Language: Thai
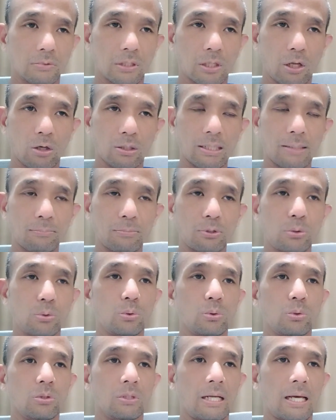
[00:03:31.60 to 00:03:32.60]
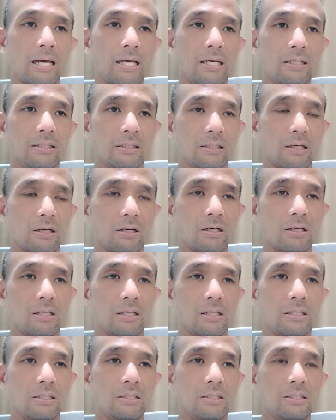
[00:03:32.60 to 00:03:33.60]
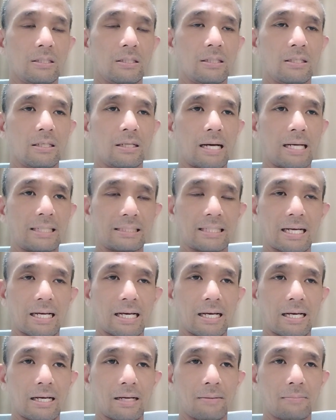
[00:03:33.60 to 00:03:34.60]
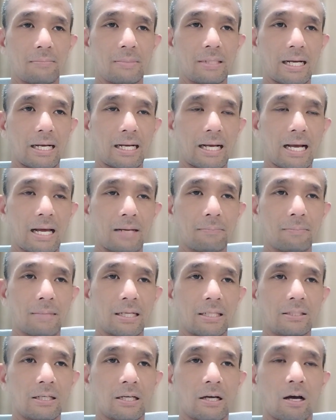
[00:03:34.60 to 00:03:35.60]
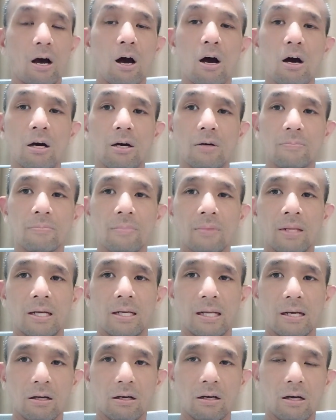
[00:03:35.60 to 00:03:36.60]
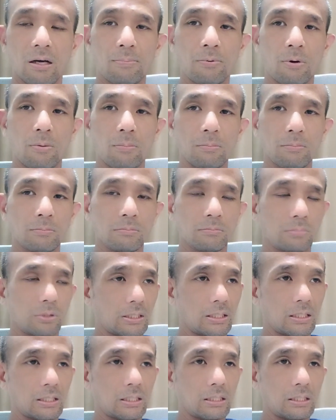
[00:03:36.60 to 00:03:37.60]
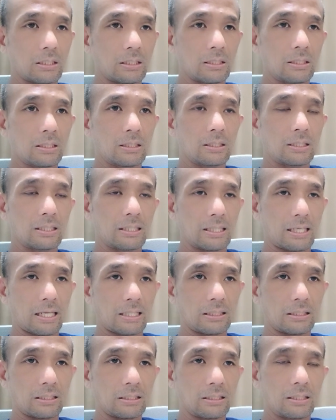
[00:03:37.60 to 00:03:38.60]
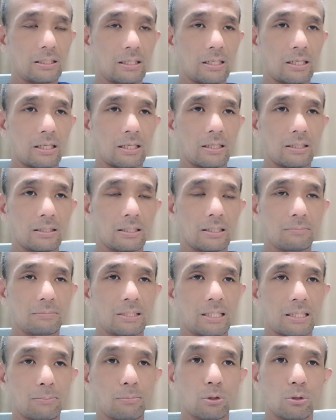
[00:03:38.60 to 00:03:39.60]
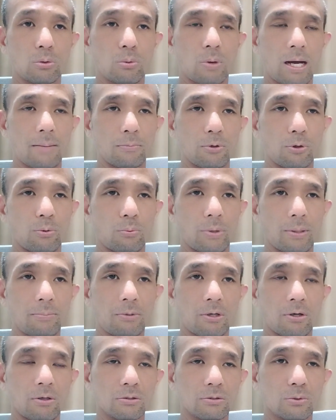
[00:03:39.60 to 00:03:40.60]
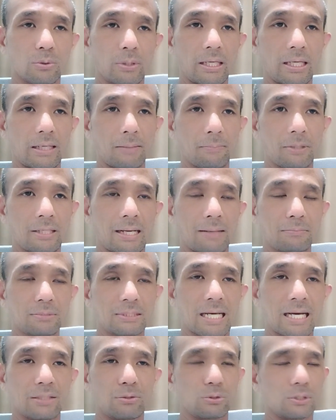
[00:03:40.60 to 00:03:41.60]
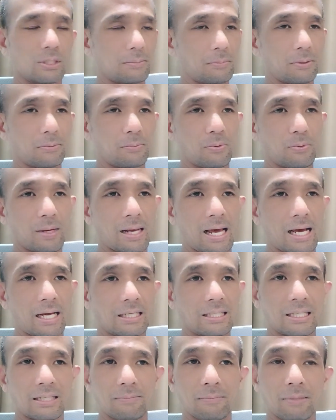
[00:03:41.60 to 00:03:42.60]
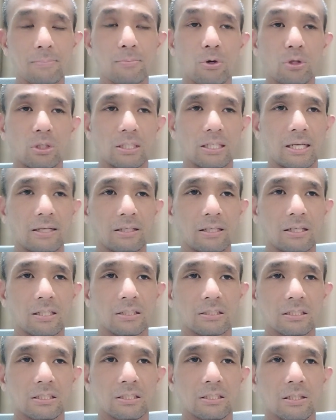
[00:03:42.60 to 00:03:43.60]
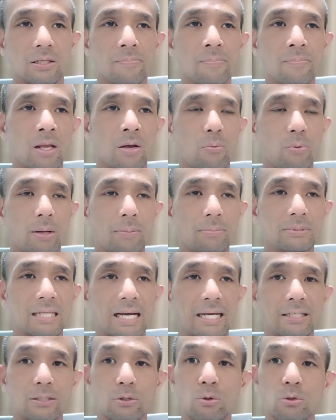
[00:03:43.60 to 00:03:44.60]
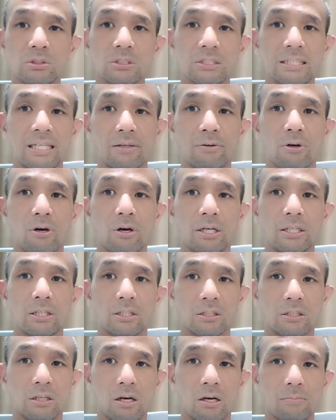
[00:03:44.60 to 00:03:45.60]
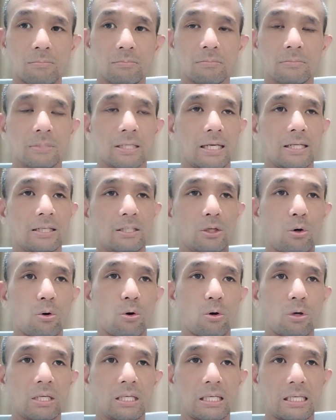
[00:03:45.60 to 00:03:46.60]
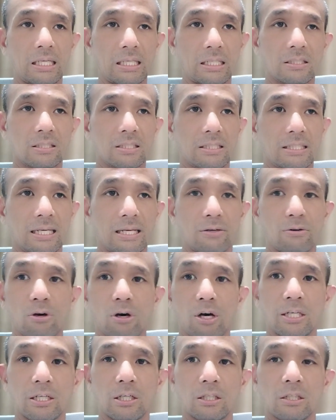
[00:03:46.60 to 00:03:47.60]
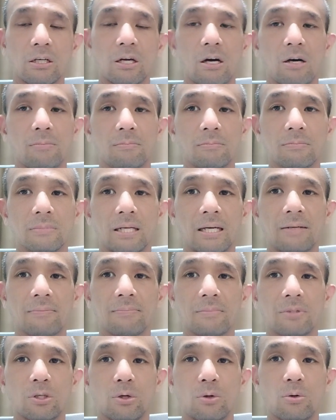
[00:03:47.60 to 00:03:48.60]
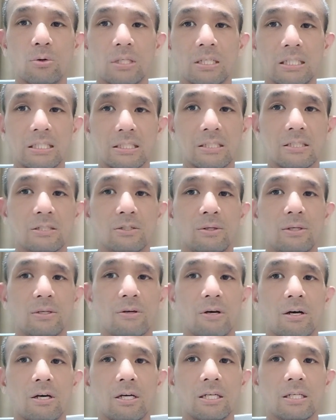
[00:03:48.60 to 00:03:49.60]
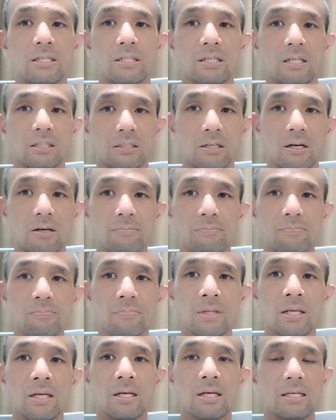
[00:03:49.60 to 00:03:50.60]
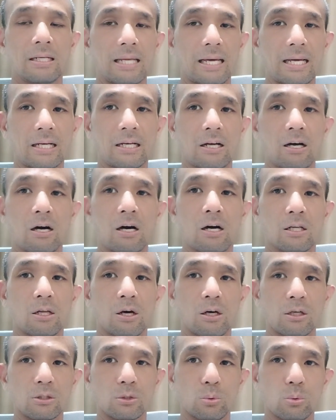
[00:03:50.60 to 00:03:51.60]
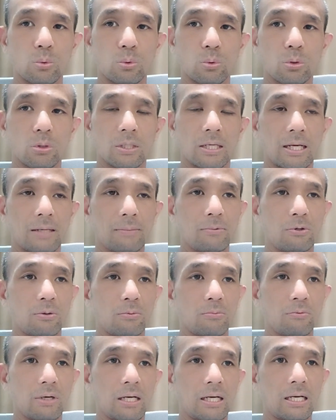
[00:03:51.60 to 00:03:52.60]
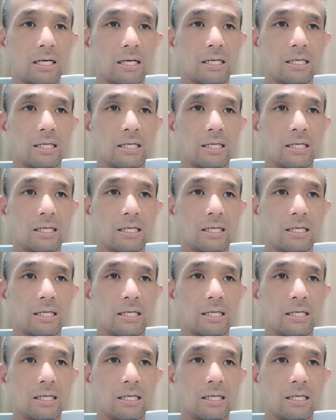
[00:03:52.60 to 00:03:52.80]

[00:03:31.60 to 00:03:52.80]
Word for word: ลองทำดูนะ ก็อาจจะมีอาการบ้างหน่อยอ้อแล้วก็ ผมพอดีขียนเริ่มเขียนบทความลงเว็บของตัวเอง พยายามสร้างอยู่แต่ไม่มีเวลาเขียนไม่หมดนะฮะ ก็ชื่อเว็บไซต์ no steroid com นะ no kid steroid com นะ no kid steroid com นะ ก็ลองดูนะผมว่า